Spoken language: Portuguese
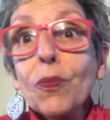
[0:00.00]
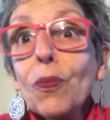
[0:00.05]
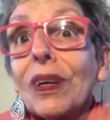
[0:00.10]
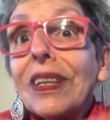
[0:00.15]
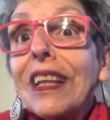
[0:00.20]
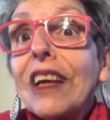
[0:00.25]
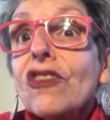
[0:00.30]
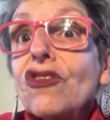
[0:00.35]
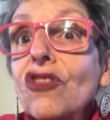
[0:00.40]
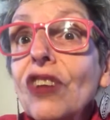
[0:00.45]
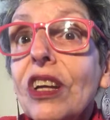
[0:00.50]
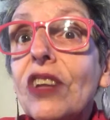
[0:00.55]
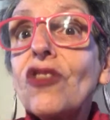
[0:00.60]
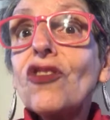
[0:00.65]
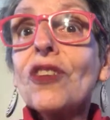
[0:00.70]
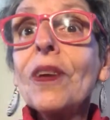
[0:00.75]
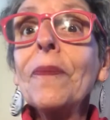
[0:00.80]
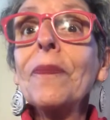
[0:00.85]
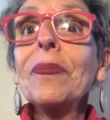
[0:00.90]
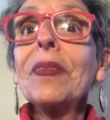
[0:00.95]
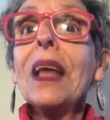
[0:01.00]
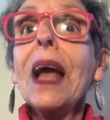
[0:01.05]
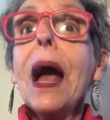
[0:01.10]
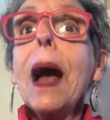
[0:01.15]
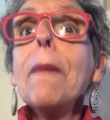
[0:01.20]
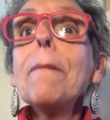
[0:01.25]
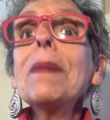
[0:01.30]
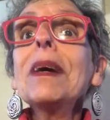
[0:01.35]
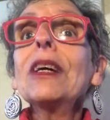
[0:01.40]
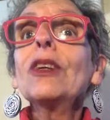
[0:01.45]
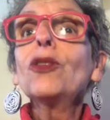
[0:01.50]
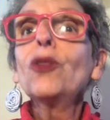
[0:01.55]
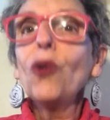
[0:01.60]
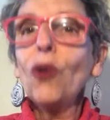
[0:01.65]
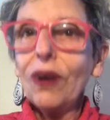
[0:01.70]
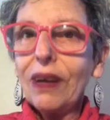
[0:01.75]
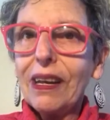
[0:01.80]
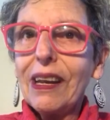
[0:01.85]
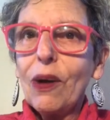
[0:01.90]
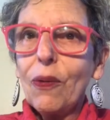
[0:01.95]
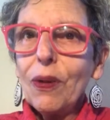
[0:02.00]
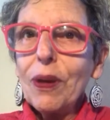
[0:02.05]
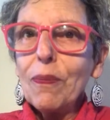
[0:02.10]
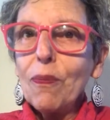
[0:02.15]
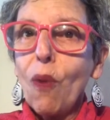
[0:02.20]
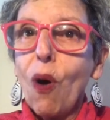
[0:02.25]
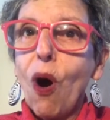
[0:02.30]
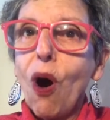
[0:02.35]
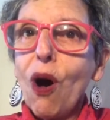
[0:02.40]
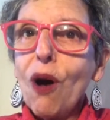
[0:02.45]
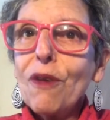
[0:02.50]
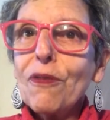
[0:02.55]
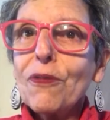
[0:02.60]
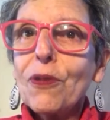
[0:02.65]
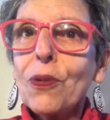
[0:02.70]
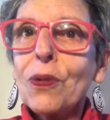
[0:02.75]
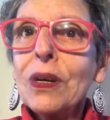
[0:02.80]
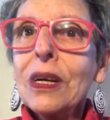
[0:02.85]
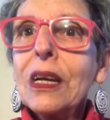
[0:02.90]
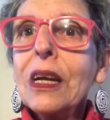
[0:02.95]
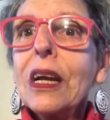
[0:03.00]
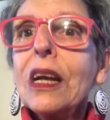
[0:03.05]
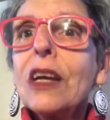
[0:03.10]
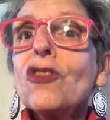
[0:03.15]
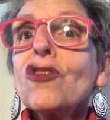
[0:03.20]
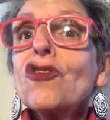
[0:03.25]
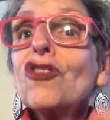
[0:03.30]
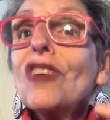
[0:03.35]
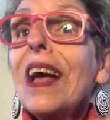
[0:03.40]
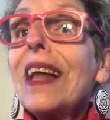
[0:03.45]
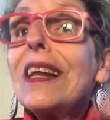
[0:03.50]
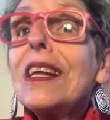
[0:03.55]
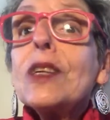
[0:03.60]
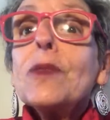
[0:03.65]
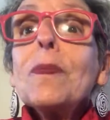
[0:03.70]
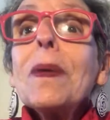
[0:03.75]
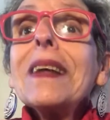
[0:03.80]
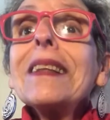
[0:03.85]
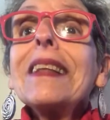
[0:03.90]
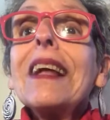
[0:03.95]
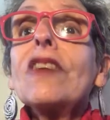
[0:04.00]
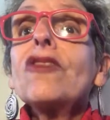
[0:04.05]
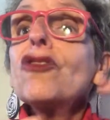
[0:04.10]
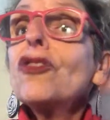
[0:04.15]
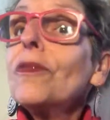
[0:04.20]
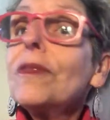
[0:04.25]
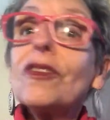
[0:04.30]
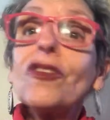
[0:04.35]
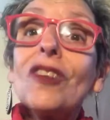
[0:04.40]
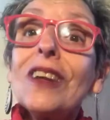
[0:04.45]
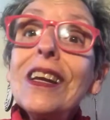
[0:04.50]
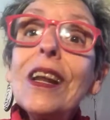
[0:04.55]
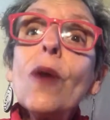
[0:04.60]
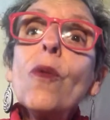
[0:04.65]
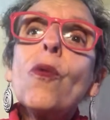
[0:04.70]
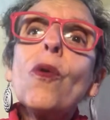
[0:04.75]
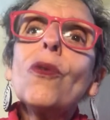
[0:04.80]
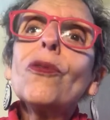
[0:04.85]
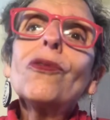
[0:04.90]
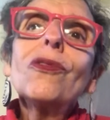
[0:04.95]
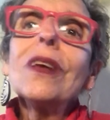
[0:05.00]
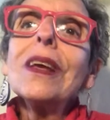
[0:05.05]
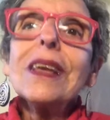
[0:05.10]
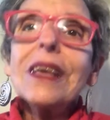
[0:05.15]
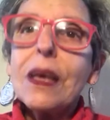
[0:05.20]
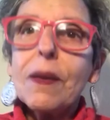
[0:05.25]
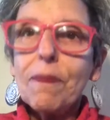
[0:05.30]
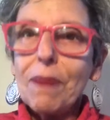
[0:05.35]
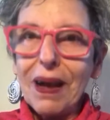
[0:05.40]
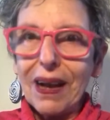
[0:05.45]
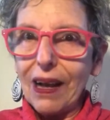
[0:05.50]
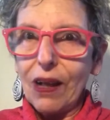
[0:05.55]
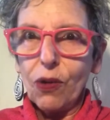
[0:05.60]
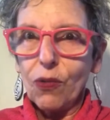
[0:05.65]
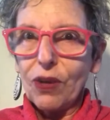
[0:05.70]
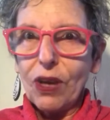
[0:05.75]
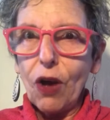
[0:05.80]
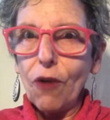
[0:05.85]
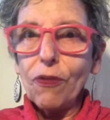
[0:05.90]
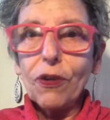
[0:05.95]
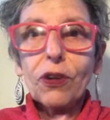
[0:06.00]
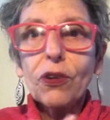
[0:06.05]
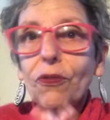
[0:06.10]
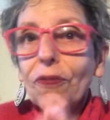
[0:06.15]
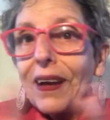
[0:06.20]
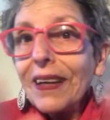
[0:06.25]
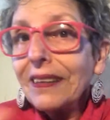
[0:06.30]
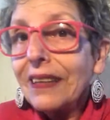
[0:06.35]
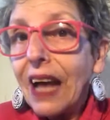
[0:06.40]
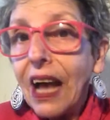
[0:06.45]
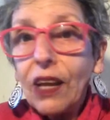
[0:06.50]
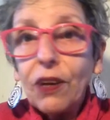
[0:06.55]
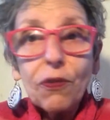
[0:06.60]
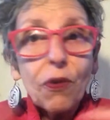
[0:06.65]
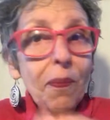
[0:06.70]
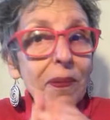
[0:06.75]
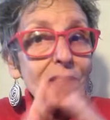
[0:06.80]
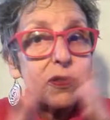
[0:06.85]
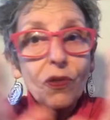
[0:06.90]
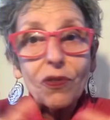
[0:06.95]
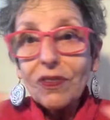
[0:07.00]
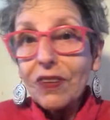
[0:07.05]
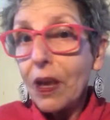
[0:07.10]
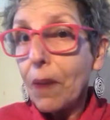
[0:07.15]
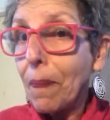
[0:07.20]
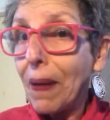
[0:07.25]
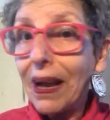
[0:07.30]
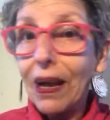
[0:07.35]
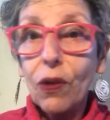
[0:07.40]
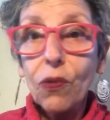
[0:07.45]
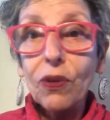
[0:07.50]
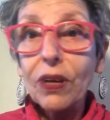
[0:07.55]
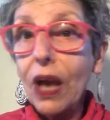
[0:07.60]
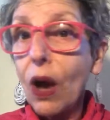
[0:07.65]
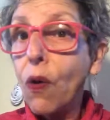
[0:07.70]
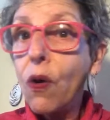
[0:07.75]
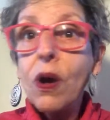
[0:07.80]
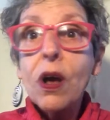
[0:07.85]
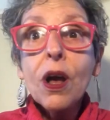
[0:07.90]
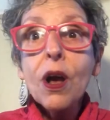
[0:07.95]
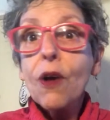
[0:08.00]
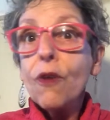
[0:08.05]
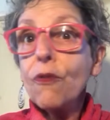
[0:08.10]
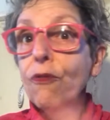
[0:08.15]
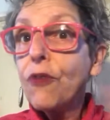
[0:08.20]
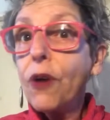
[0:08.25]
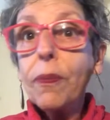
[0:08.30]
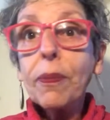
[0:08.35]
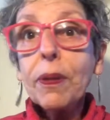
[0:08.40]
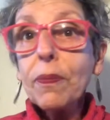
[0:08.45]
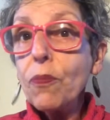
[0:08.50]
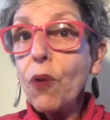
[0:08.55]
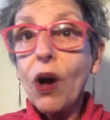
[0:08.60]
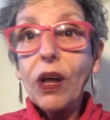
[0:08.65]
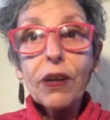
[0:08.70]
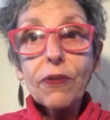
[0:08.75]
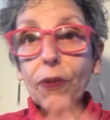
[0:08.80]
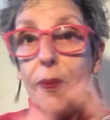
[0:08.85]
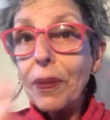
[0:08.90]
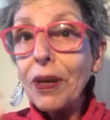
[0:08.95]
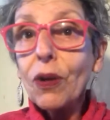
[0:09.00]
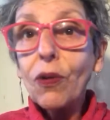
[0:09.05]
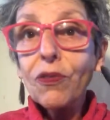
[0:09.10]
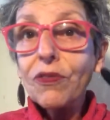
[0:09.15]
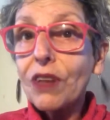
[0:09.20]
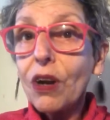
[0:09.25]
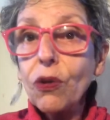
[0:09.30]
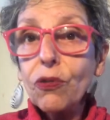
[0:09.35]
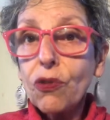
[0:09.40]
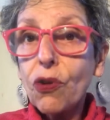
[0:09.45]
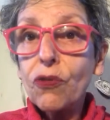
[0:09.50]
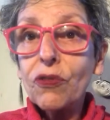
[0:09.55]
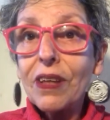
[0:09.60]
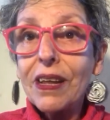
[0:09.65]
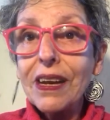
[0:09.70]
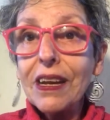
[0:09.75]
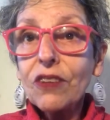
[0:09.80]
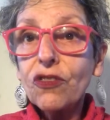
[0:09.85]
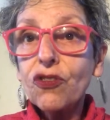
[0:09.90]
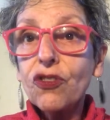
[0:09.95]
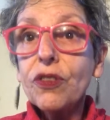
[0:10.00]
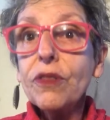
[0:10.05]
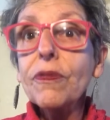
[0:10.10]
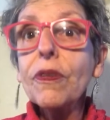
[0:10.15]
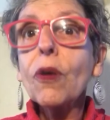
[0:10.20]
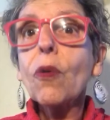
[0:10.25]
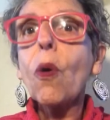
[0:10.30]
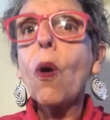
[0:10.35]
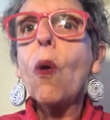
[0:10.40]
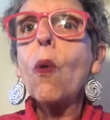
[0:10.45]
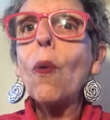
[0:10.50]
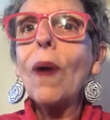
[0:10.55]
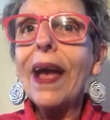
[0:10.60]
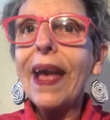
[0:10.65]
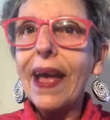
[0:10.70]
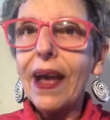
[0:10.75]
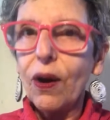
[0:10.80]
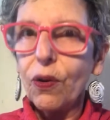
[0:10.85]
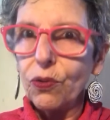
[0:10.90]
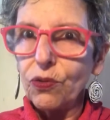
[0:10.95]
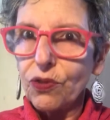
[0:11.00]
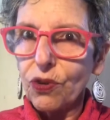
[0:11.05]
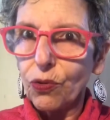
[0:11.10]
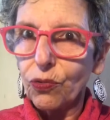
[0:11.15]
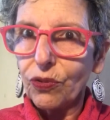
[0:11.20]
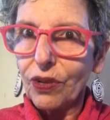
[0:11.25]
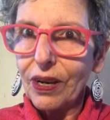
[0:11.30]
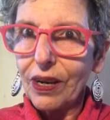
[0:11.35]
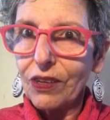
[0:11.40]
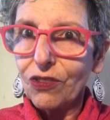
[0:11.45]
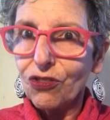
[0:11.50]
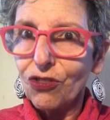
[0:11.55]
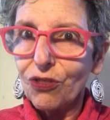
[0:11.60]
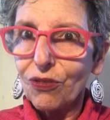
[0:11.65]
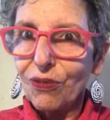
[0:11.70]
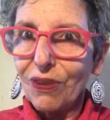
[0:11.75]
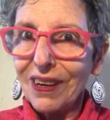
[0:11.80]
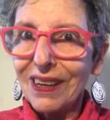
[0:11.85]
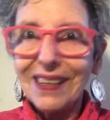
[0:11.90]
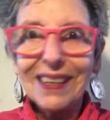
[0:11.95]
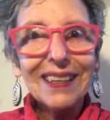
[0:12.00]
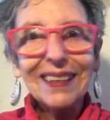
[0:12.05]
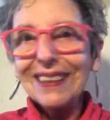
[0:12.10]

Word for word: Muita gente abandona o imóvel já na expectativa de não conseguir pagar aluguel. Fala, não vai dar, não vou mais conseguir pagar aluguel, vamos embora, vamos encontrar outra alternativa. E qual é a outra alternativa?